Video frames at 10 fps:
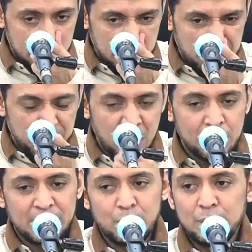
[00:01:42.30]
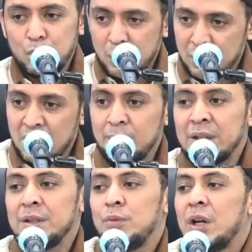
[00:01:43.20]
Kalau menghormati bulan
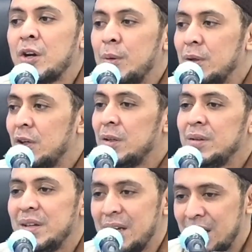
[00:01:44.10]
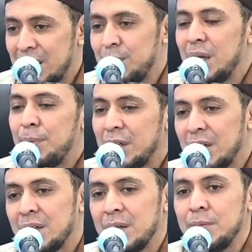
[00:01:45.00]
menghormati bulan Ramadan dan akan
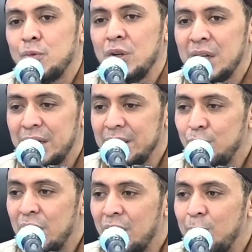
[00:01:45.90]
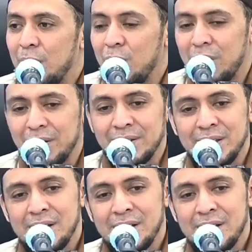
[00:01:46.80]
mendapatkan kemuliaan di bulan Ramadan.